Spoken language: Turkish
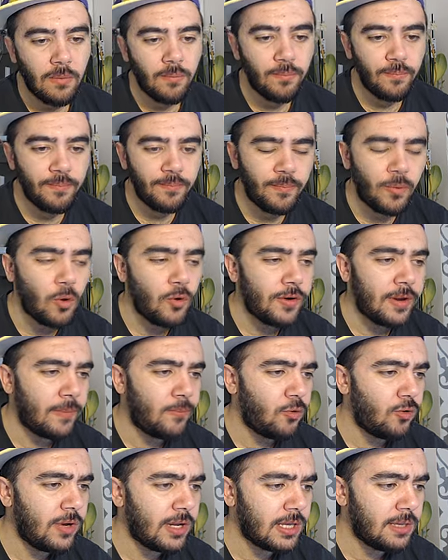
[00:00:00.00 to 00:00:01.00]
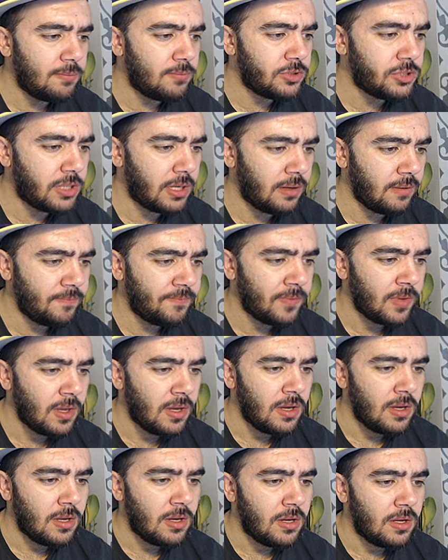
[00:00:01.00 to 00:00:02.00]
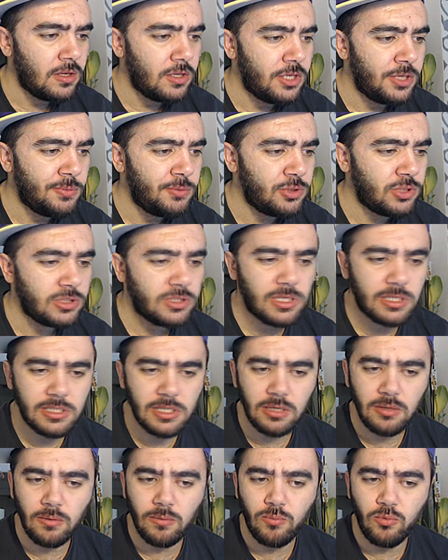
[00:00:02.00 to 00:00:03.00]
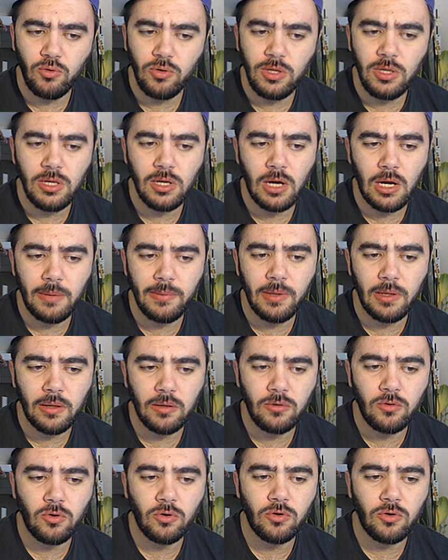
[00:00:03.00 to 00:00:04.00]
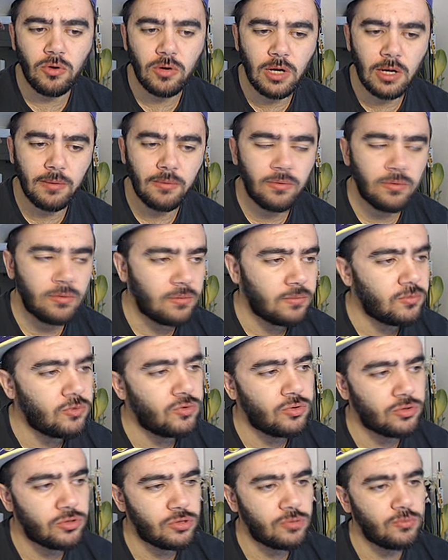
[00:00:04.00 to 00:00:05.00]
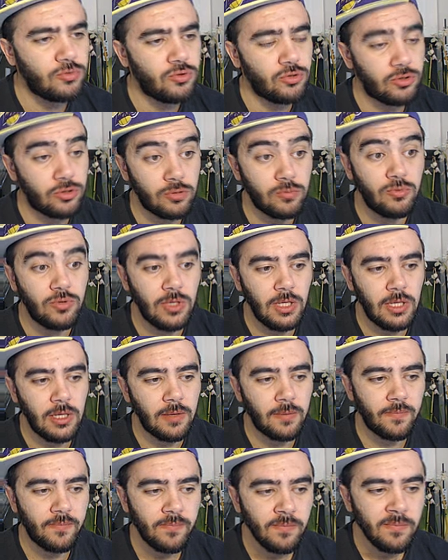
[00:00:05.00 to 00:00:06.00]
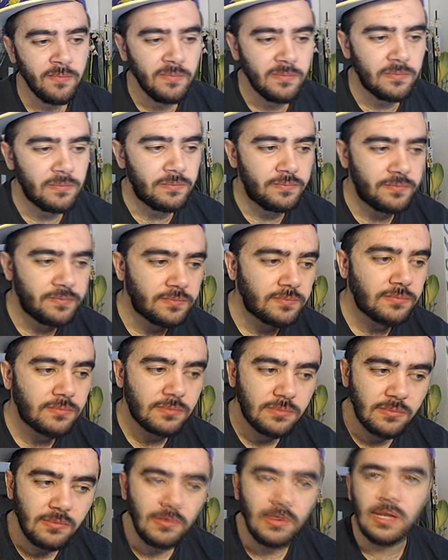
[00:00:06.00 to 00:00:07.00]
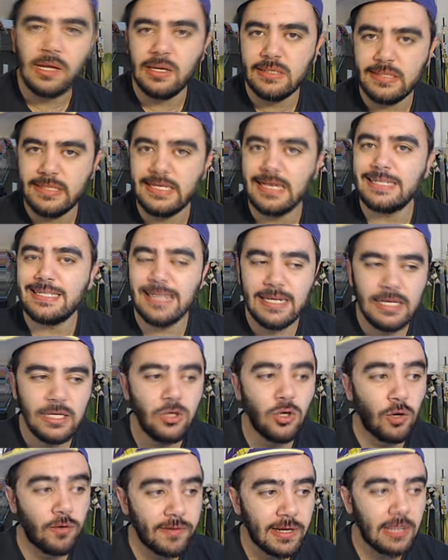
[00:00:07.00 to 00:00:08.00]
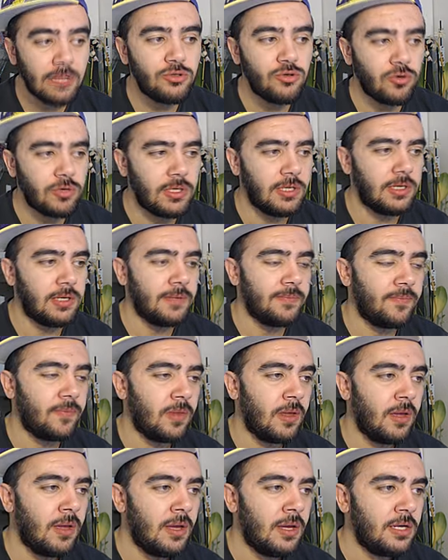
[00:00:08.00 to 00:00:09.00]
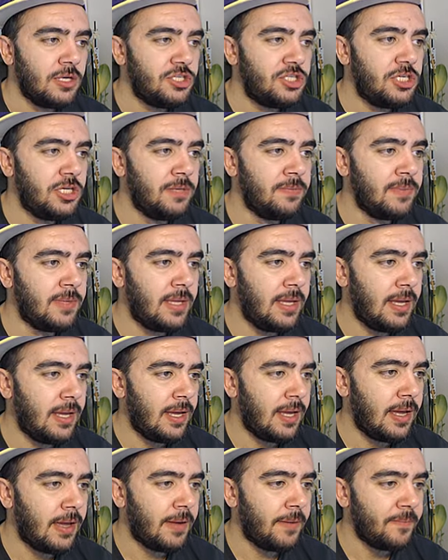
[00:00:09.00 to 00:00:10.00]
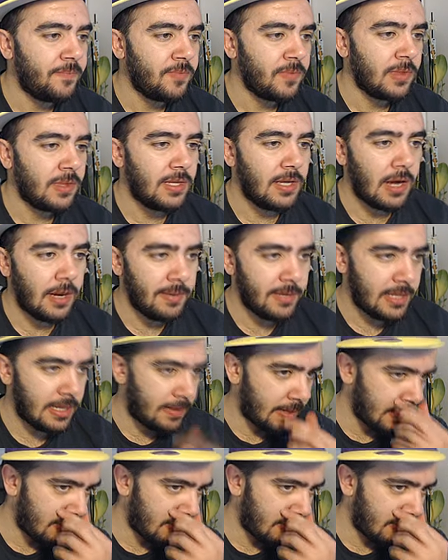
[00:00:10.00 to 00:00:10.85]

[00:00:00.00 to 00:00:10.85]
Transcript: Bore, Bore kimmiş lan? 23 80 bu iyi abi. Yok yok abi bu dursun bu dursun bu iyi. 82 overall çok iyi. Şimdi devam edelim